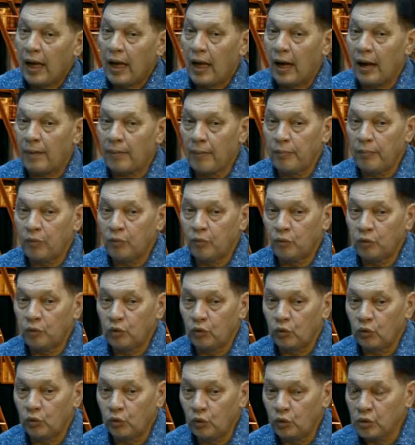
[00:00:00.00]
А по поводу
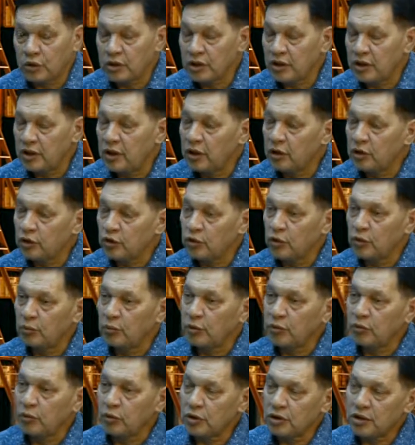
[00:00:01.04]
Old Skills
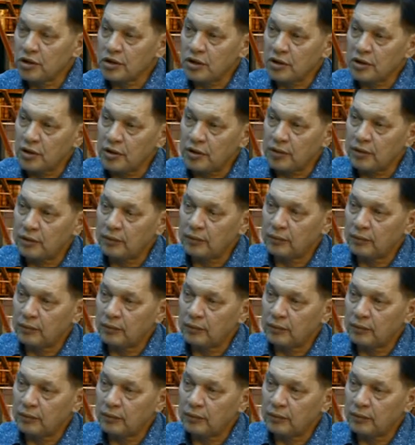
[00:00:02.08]
что-нибудь можете сказать?